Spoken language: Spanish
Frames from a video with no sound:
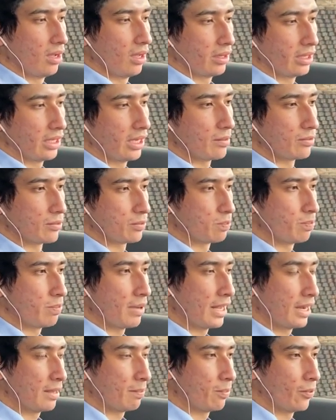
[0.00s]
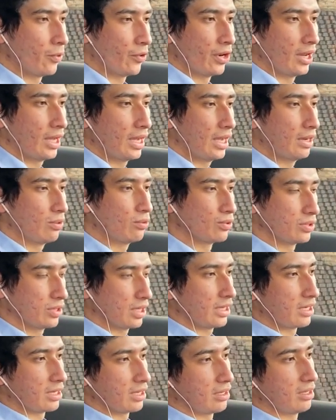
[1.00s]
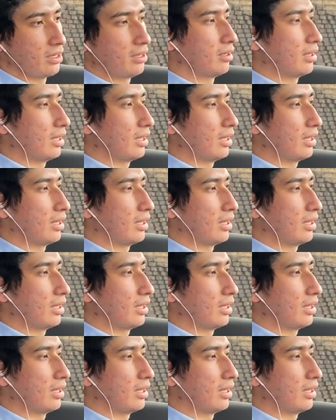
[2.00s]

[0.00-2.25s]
Digamos, para poder ajustar el